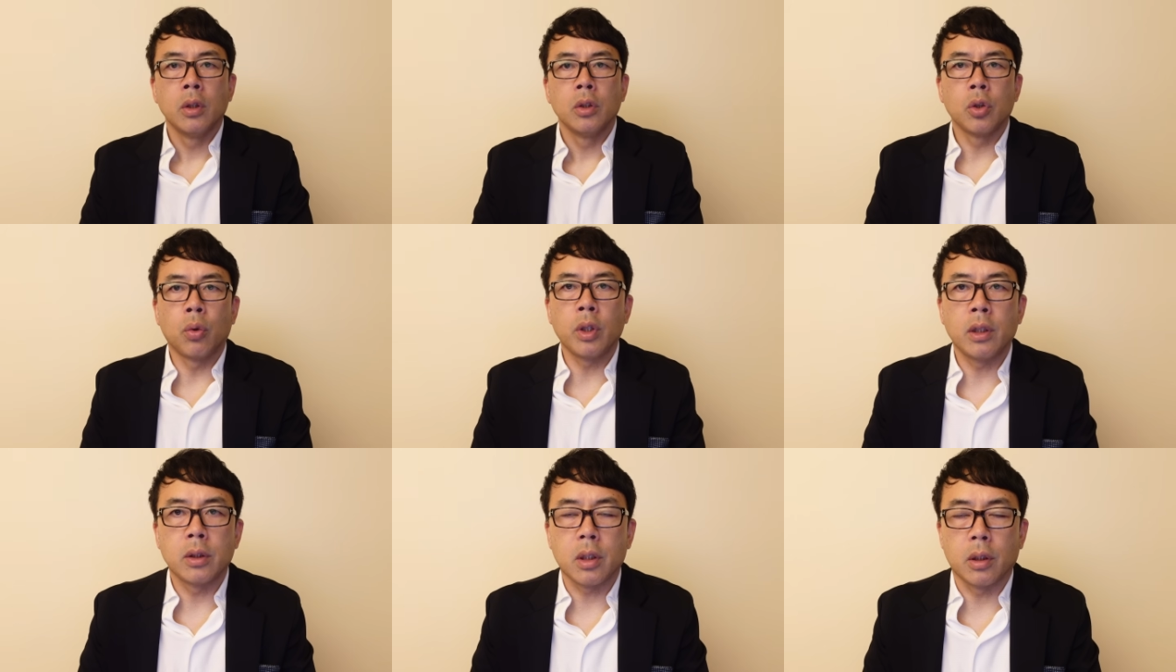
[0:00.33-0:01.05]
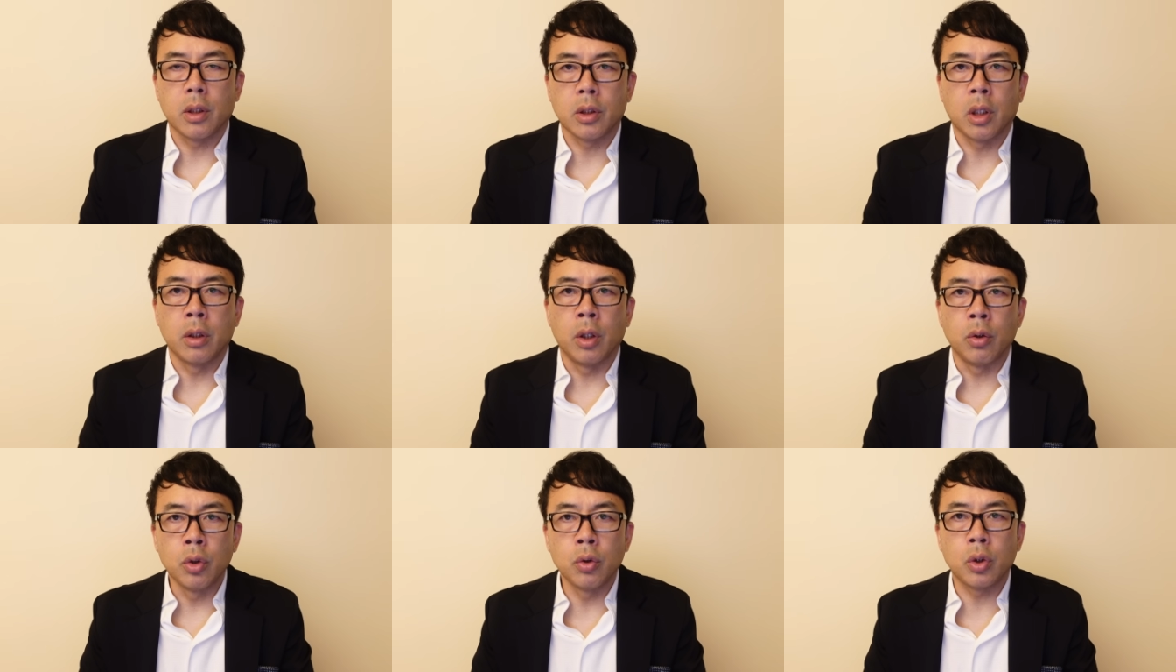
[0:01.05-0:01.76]
常年司
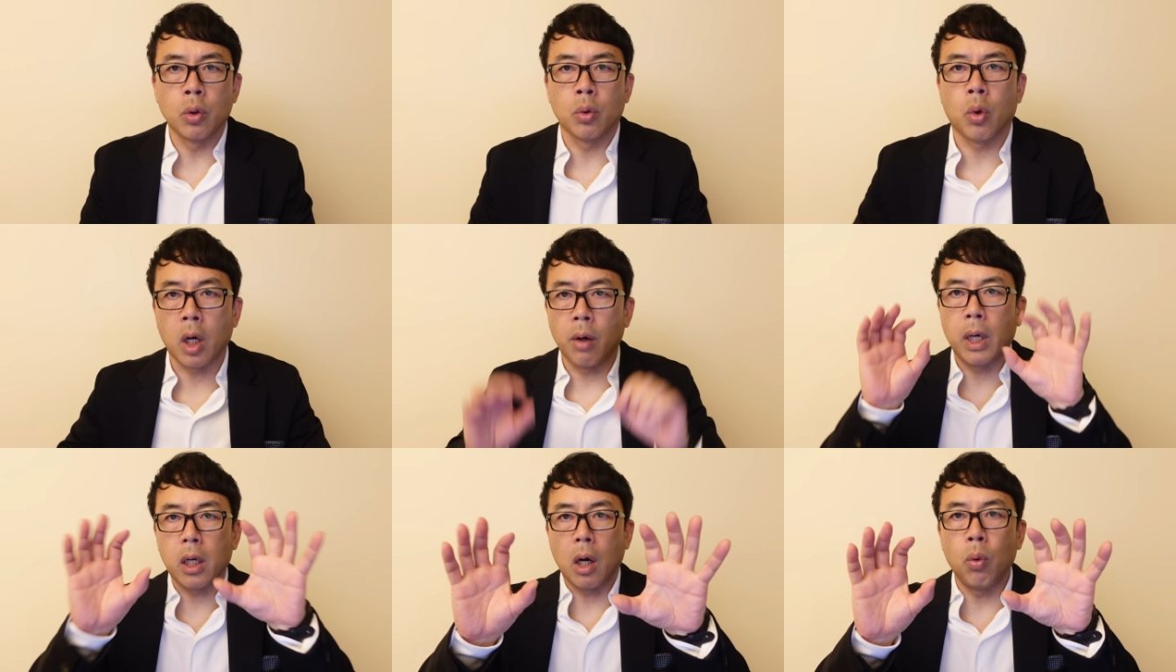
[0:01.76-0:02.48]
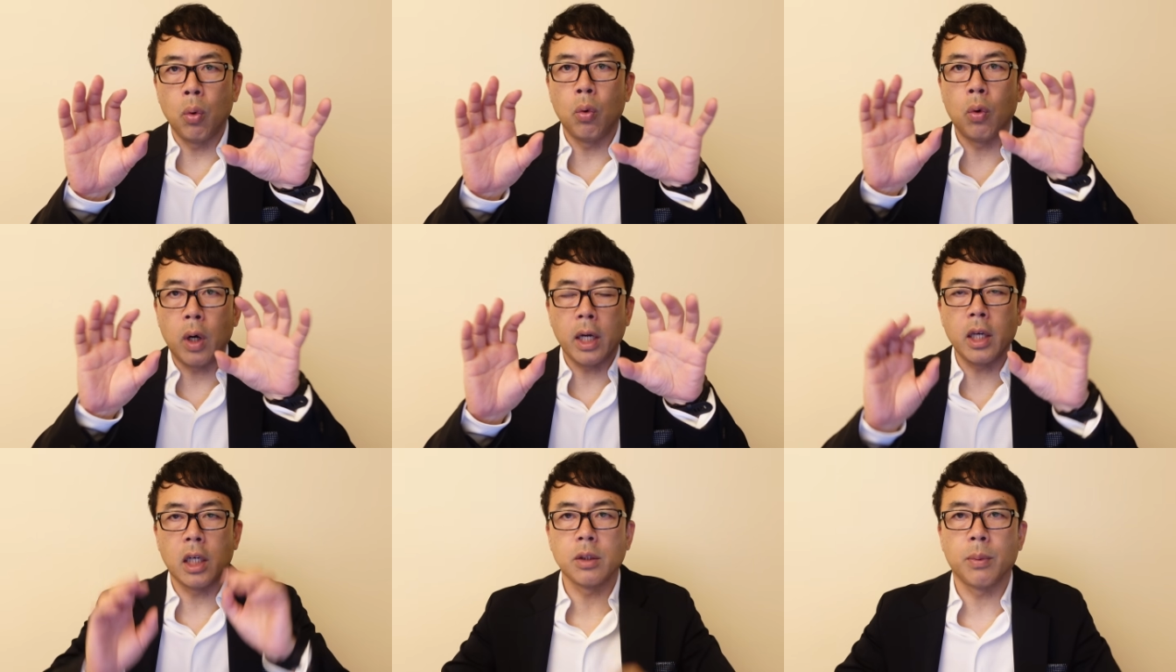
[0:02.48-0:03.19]
チャンネルニュースの虎川ガオー
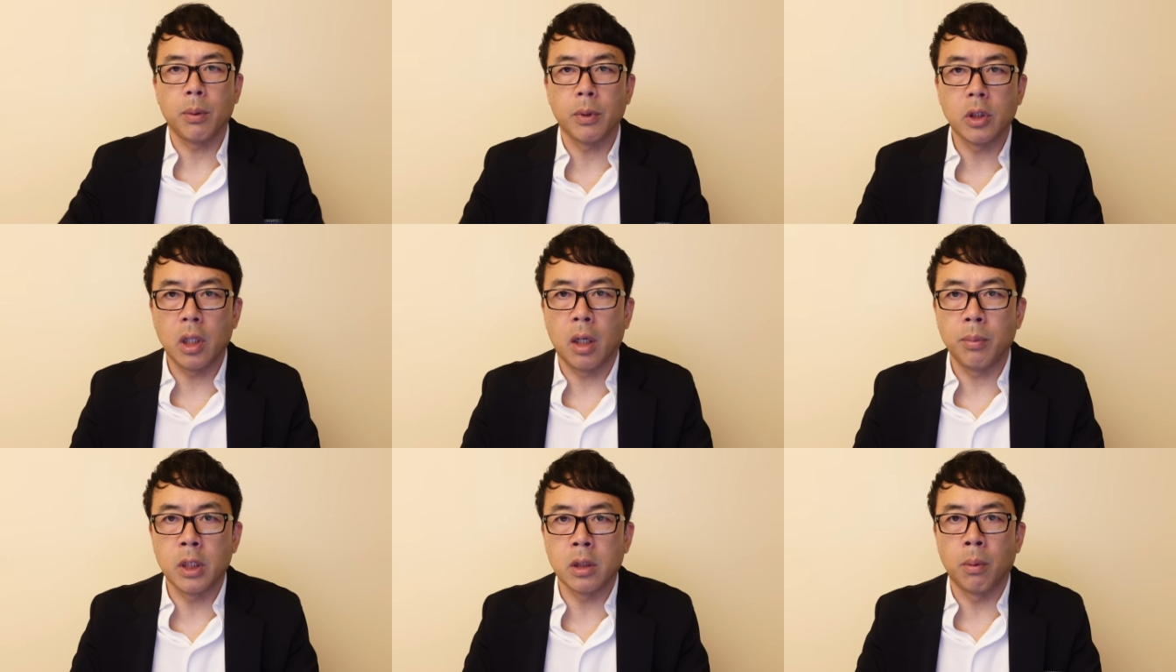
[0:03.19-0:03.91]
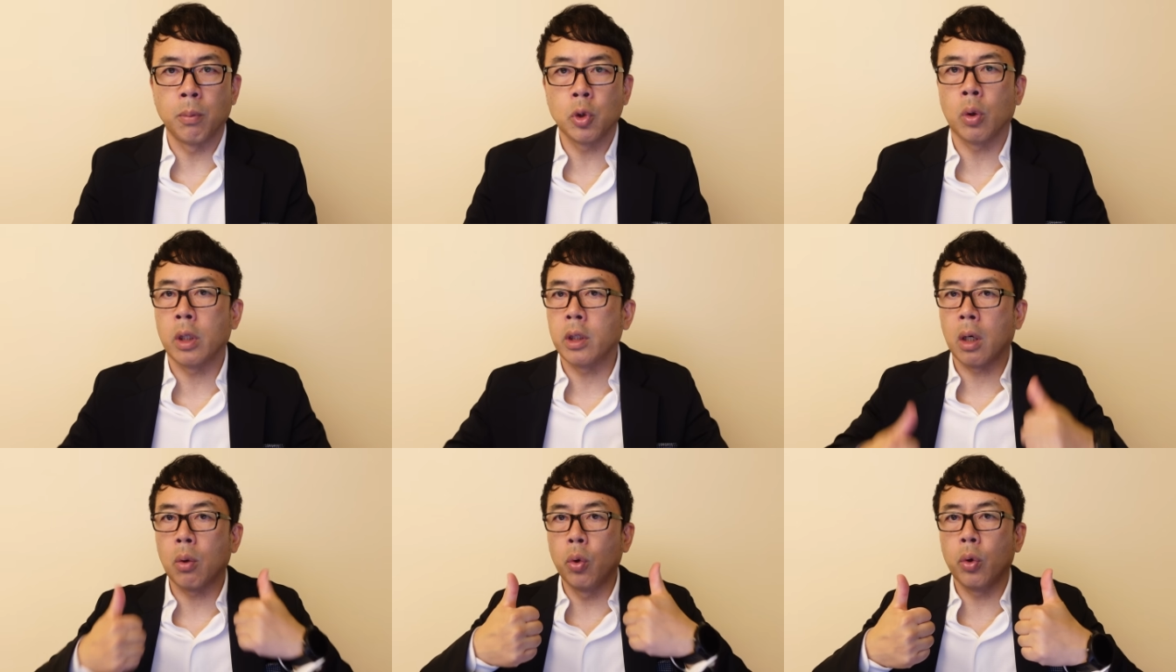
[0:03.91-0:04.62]
はい始まりました皆さん面白かっ
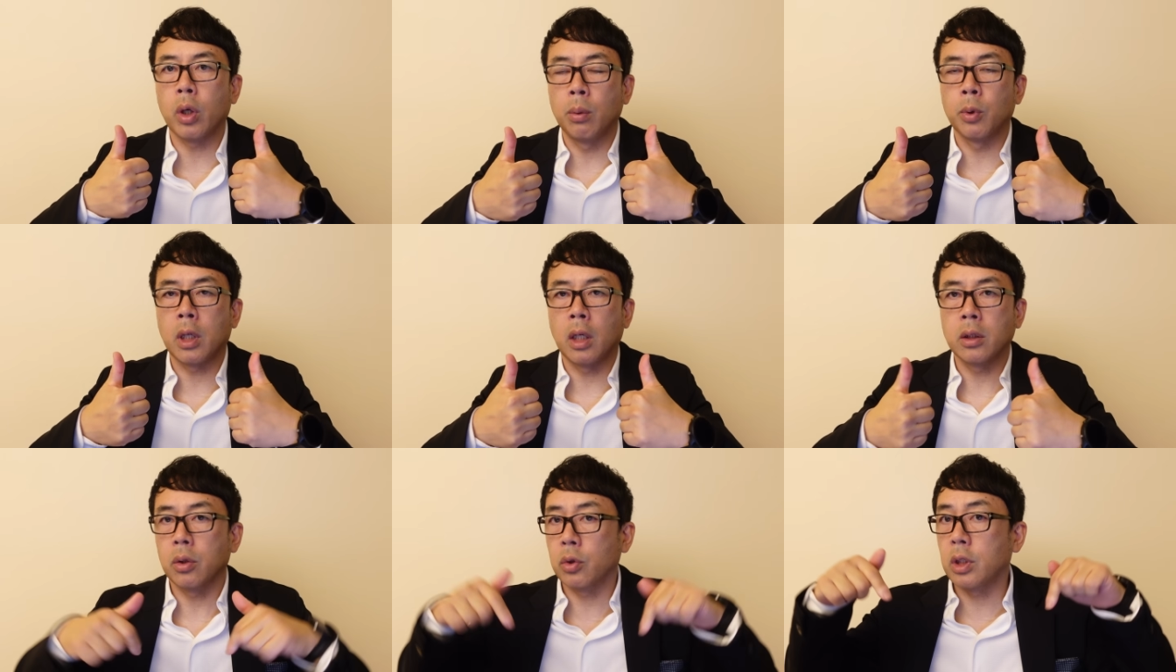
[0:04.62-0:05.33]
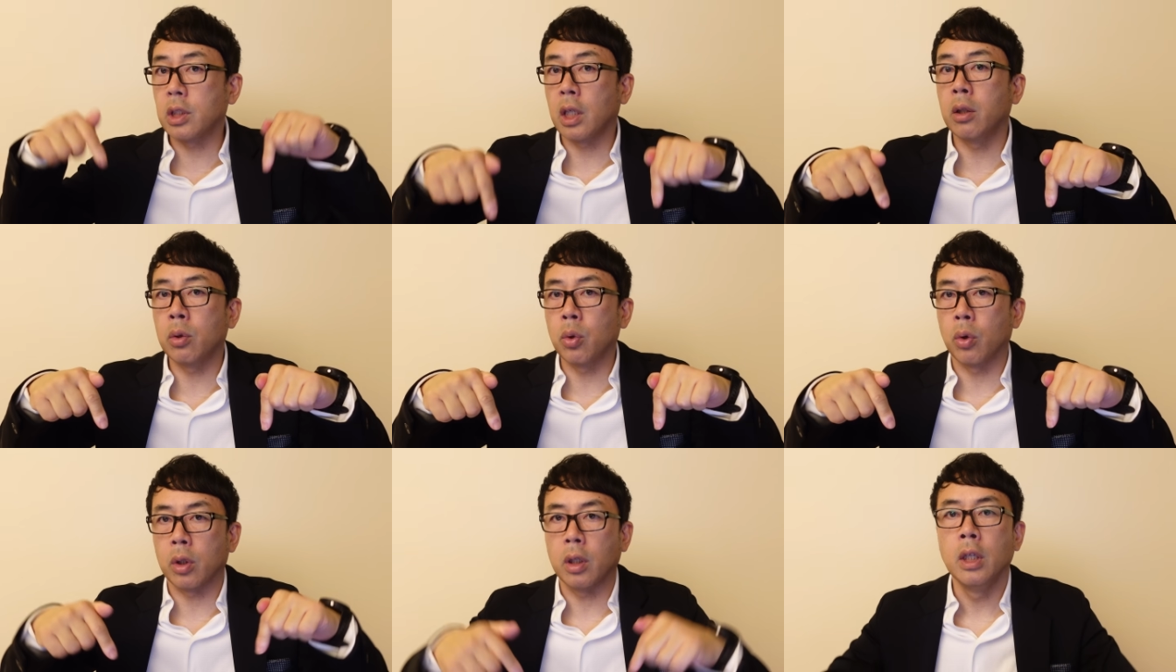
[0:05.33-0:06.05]
たら高評価のボタンそしてチャンネル
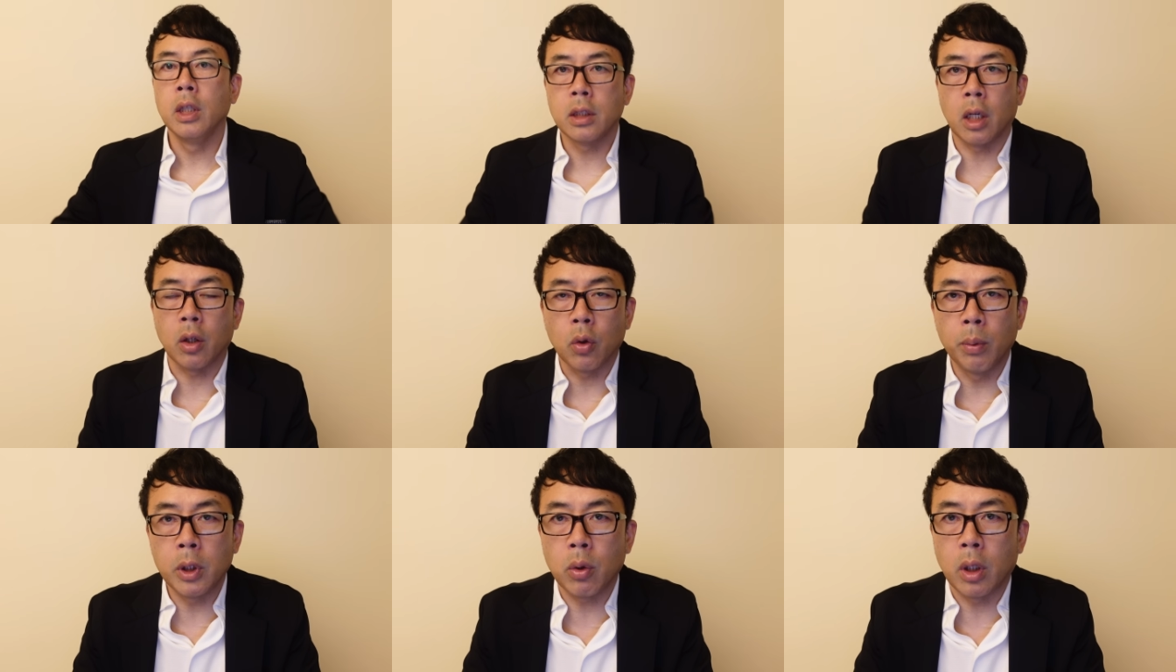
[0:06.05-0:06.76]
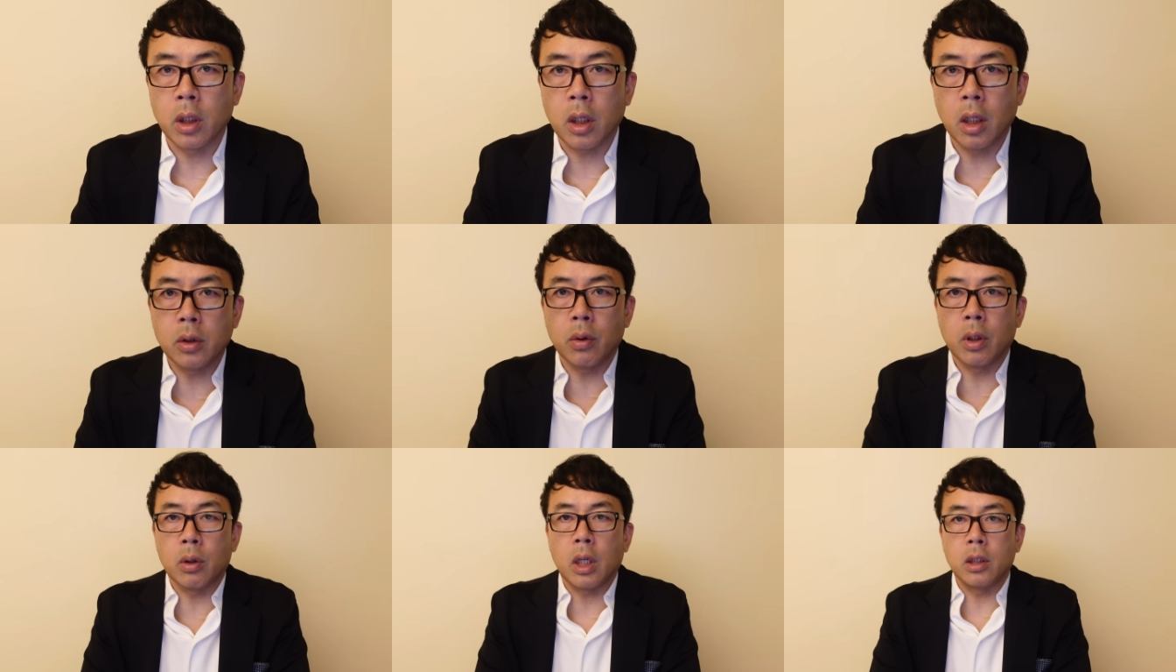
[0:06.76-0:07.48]
登録さらにコメント欄に感
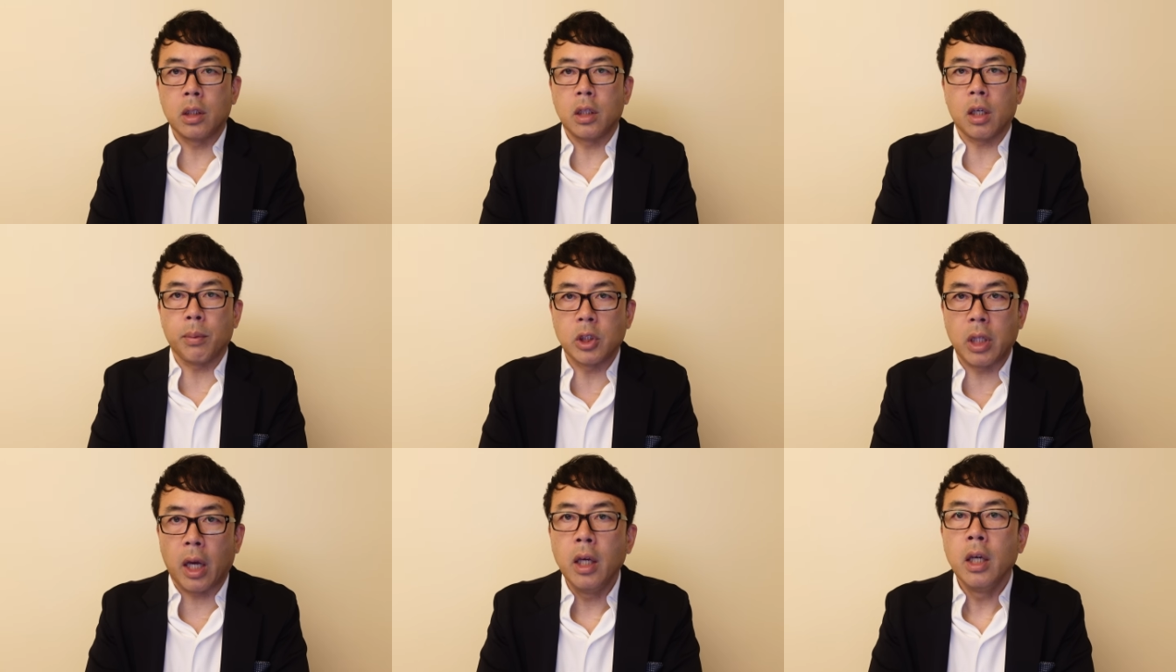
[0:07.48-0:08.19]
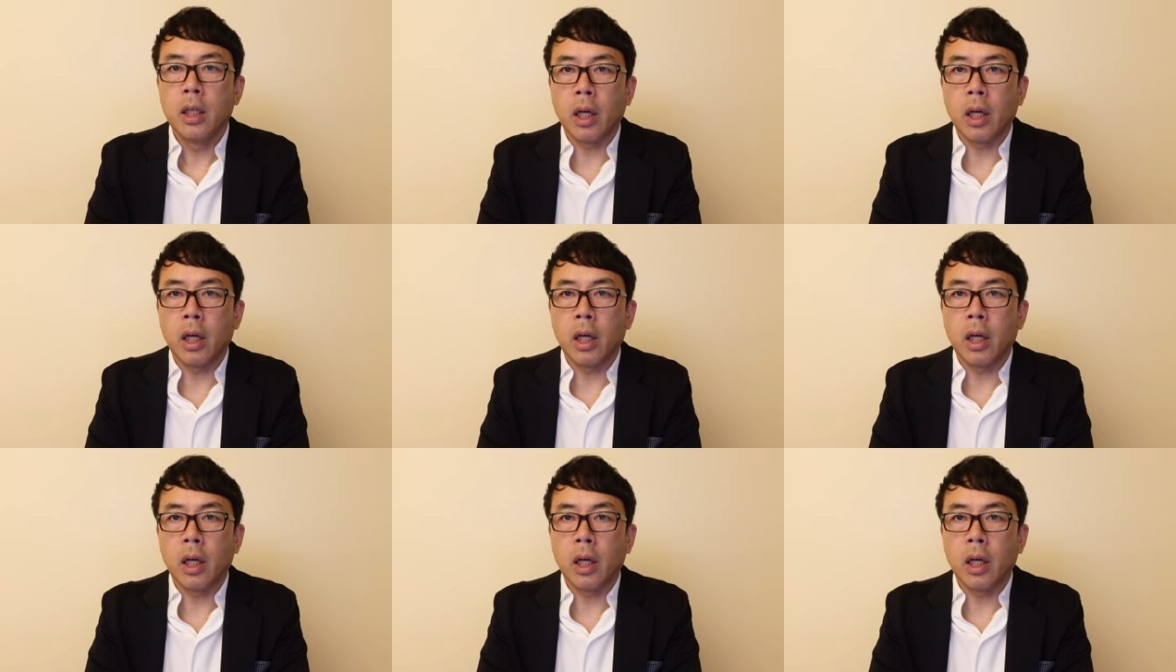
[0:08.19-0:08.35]
想など書いていただきまして